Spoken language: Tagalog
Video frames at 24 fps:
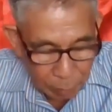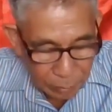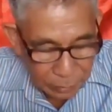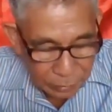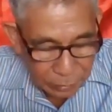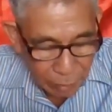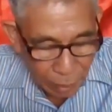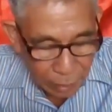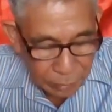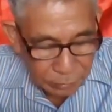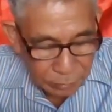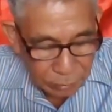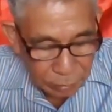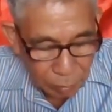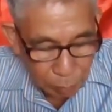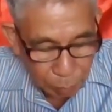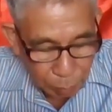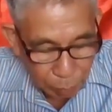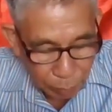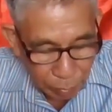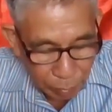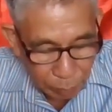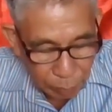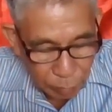besides
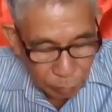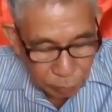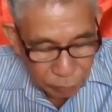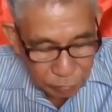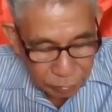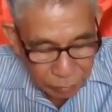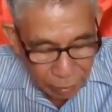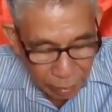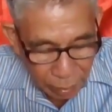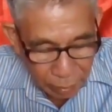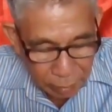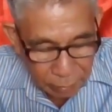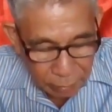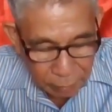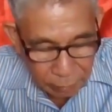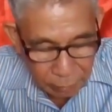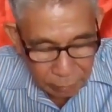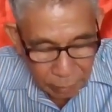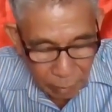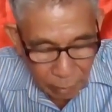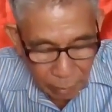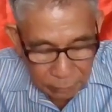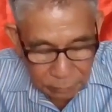the previous 10.